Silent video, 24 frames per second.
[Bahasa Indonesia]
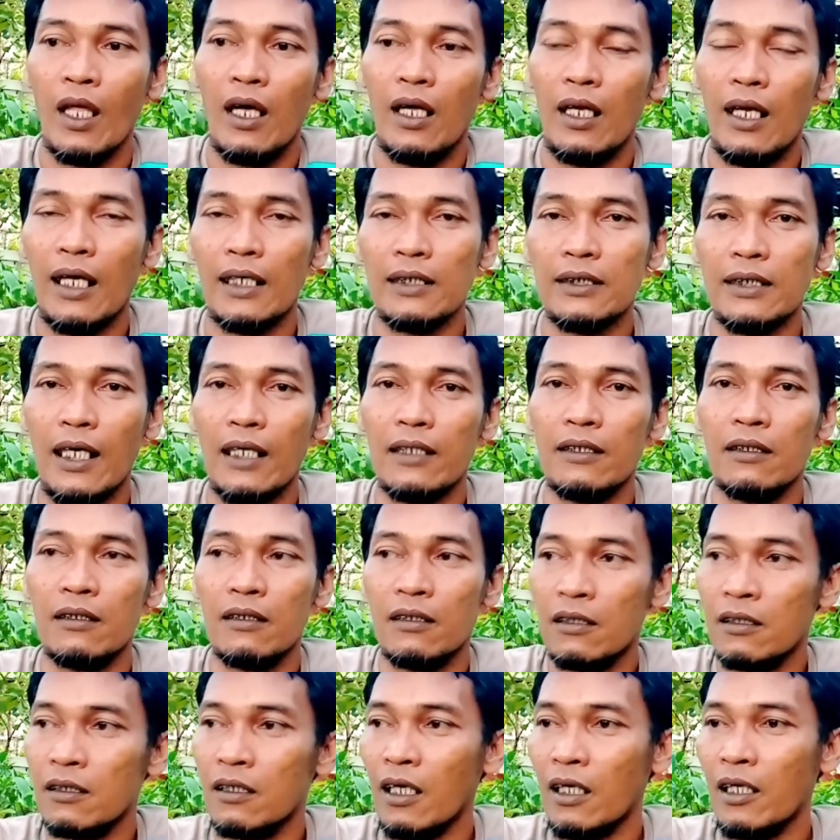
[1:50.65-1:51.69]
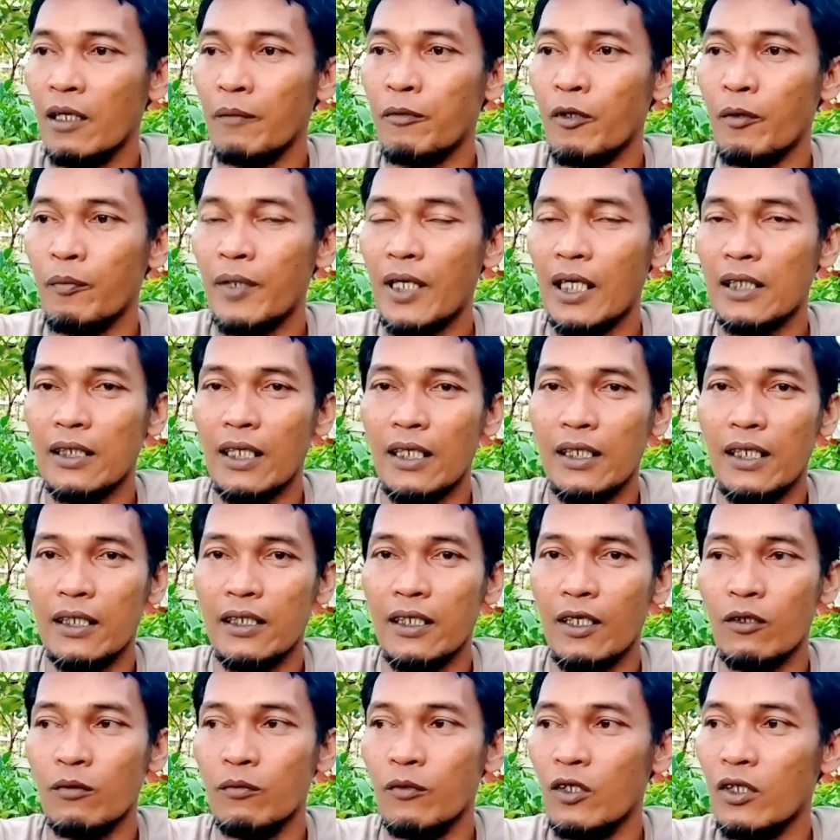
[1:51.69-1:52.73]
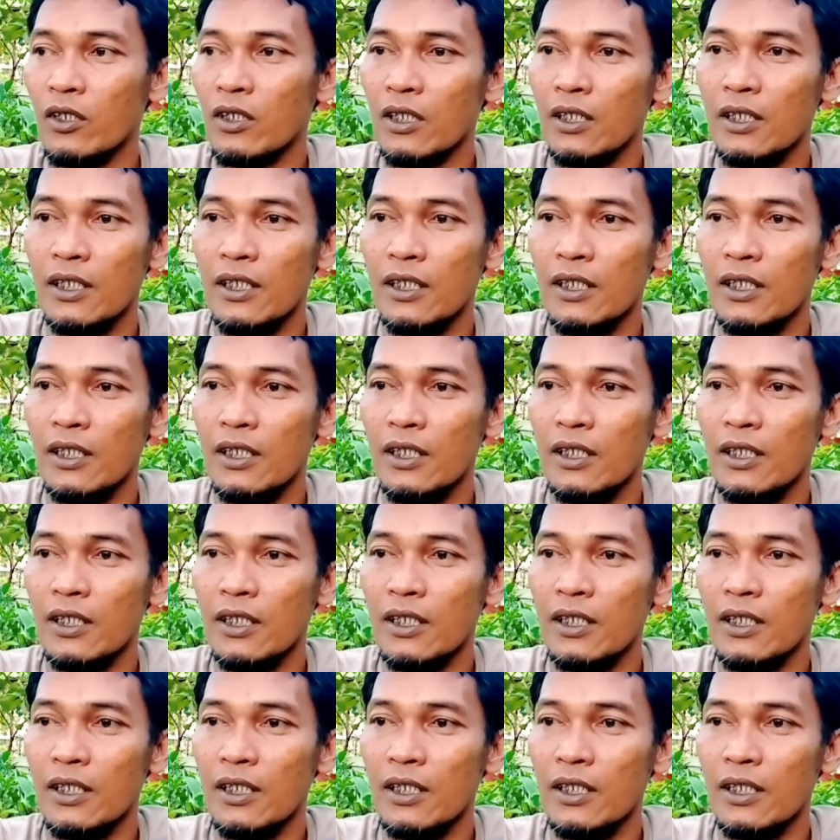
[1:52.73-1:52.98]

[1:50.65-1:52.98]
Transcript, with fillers: langsat karena belum pernah saya lihat yang umur